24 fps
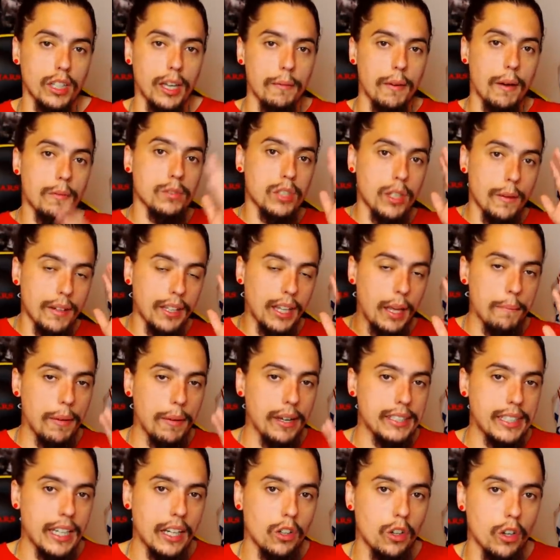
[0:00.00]
que vamos a ver qué
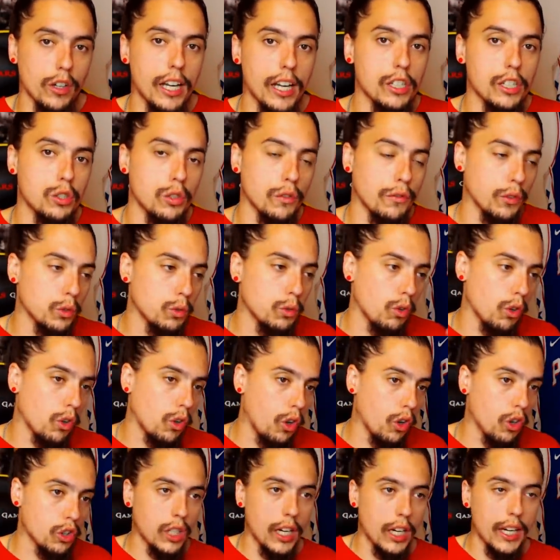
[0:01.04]
pasa con él y su futuro
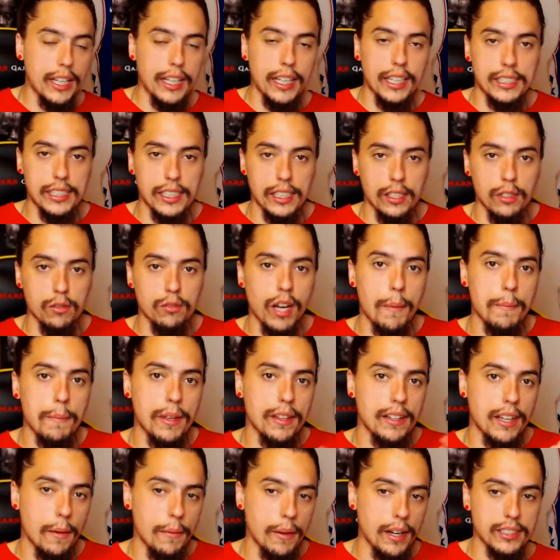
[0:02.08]
con los Lakers, y una
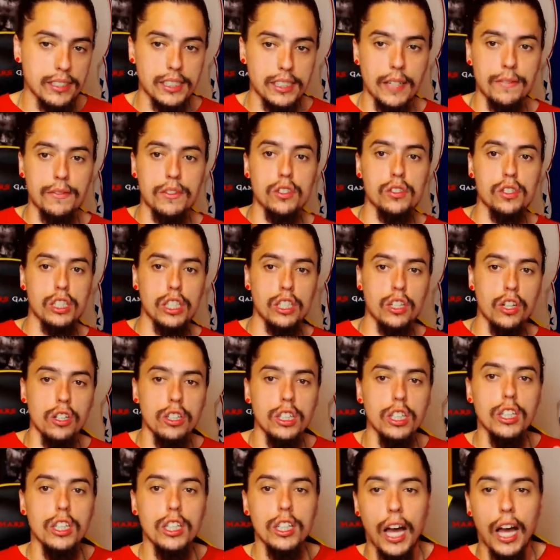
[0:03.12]
mid-level exception, si no,